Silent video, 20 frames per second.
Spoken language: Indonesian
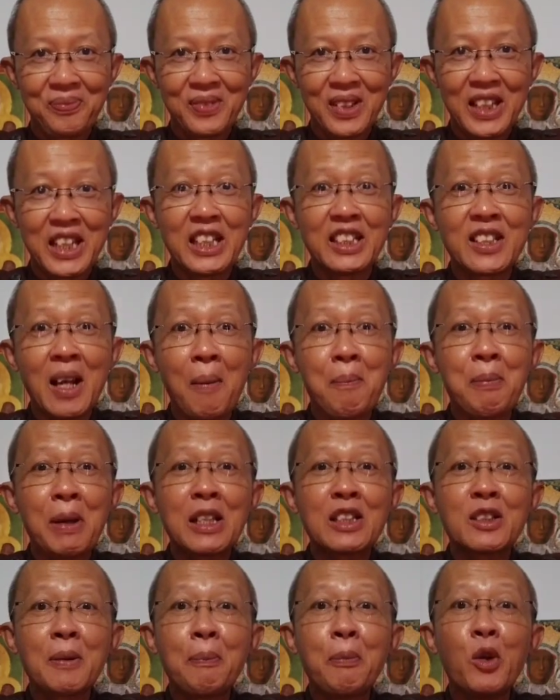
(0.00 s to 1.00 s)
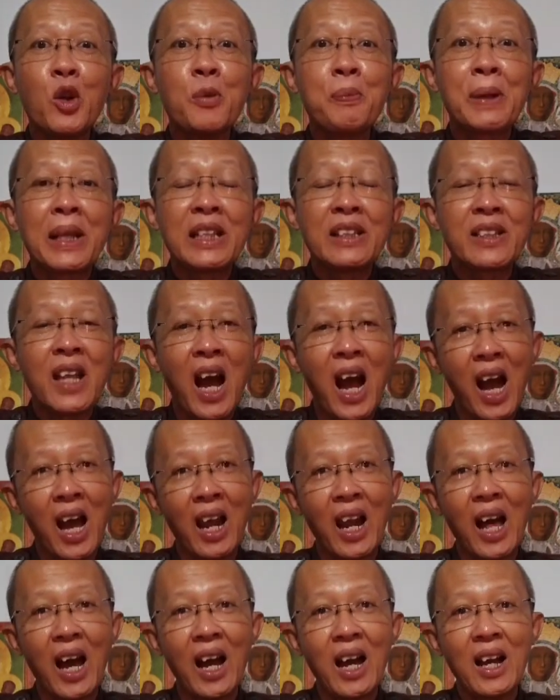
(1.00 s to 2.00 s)
Di samping sepuluh perintah
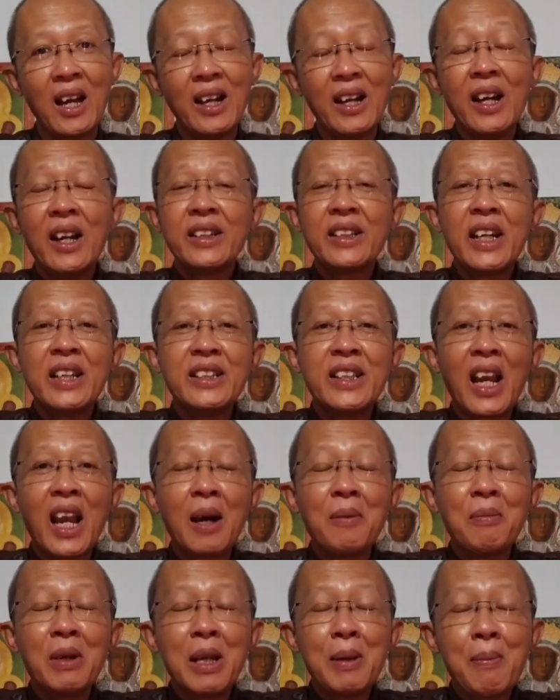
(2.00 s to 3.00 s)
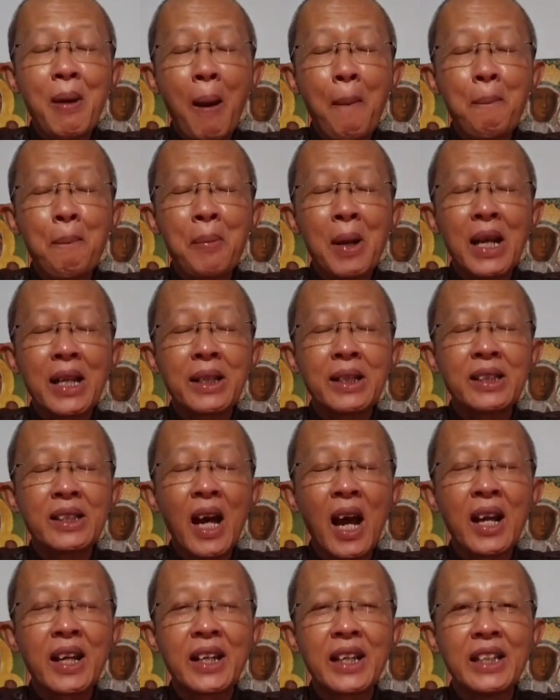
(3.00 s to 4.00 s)
Allah. Dan dalam lima
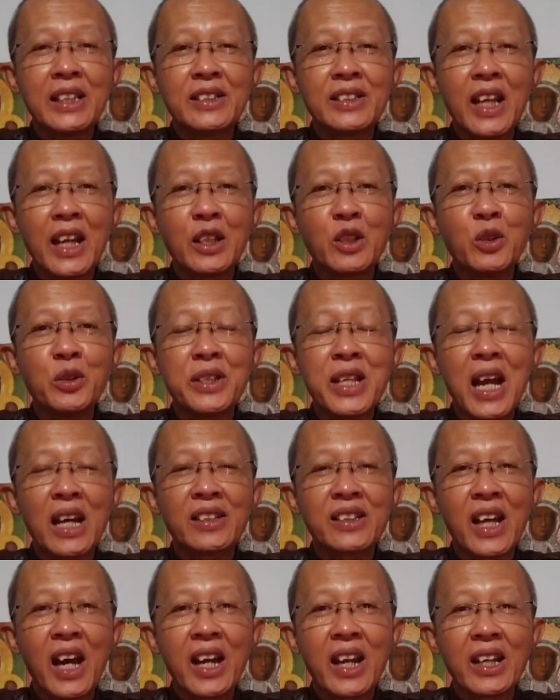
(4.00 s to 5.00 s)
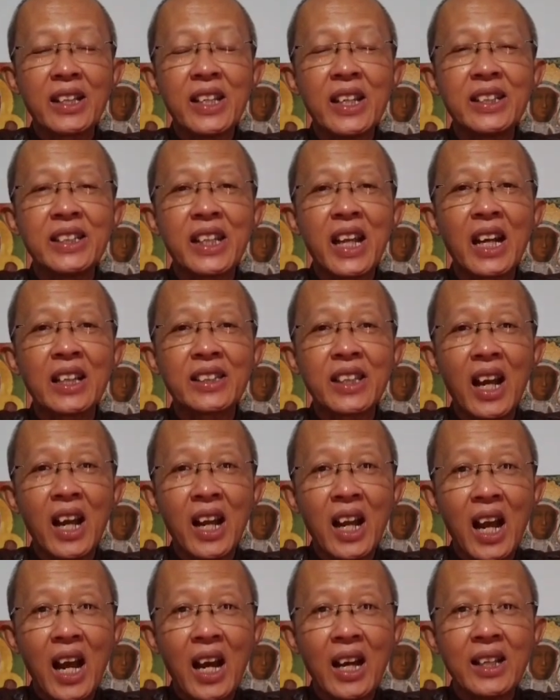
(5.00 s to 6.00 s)
perintah gereja itu diantaranya
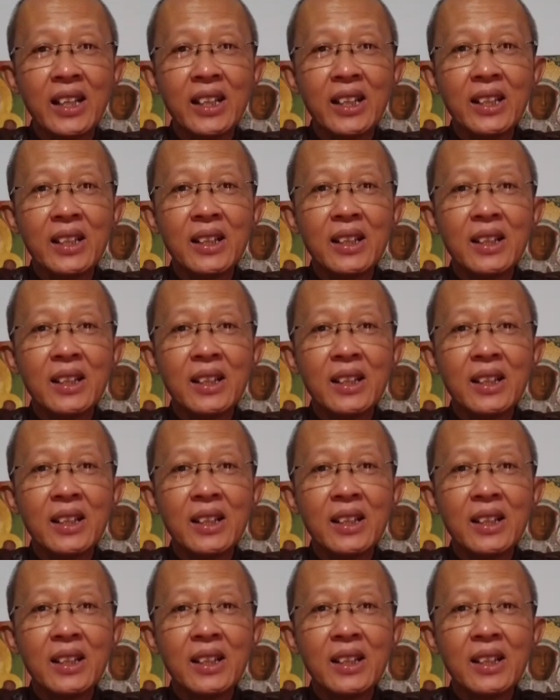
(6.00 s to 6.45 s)
dikatakan